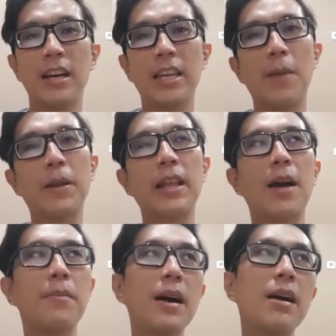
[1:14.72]
Yang
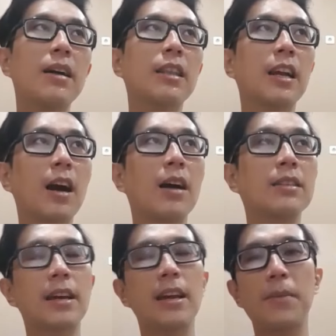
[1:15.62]
pertama, ketika
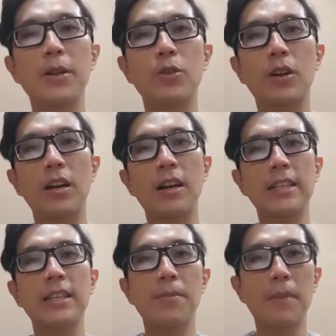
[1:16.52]
saya masuk ke
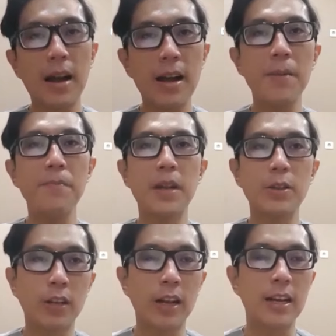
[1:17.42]
SMA,
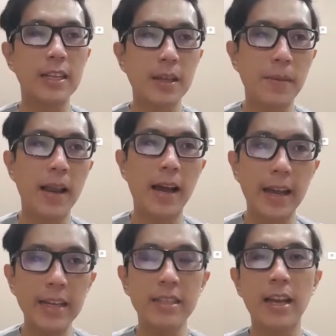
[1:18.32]
melanjutkan ke SMA
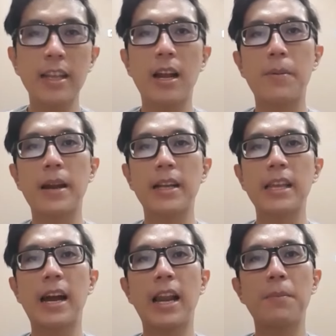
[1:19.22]
lain, saya tidak pernah
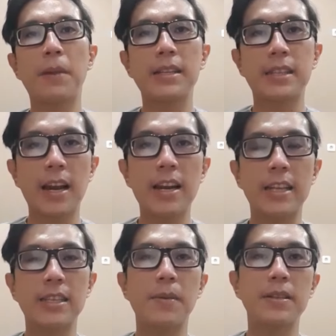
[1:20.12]
ketinggalan pelajaran di
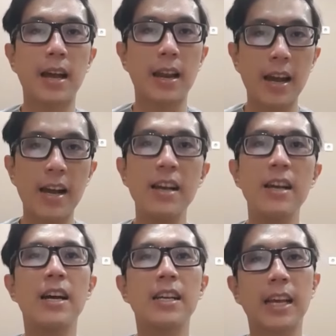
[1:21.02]
SMA sana.
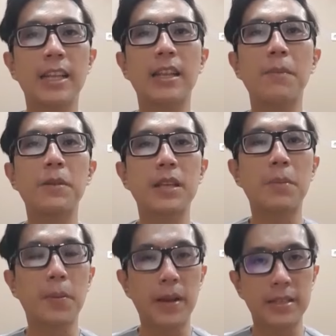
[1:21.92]
Saya tetap bisa
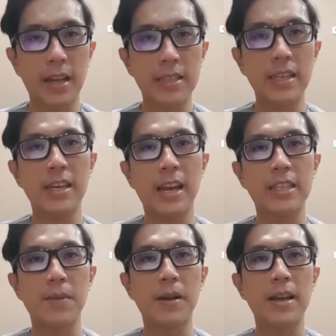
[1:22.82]
berprestasi di
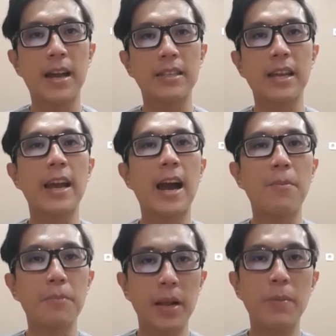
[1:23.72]
SMA yang saya
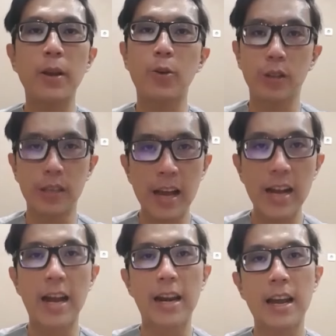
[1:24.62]
ambil
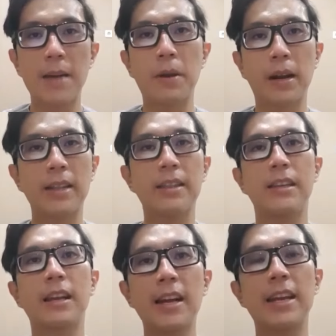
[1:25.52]
berikutnya karena berkat
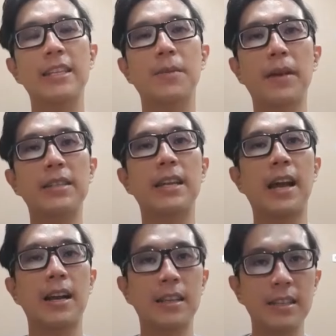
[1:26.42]
didikan di SMA San
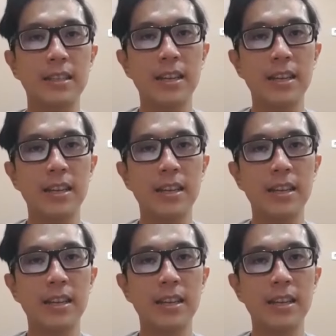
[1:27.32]
Agnes.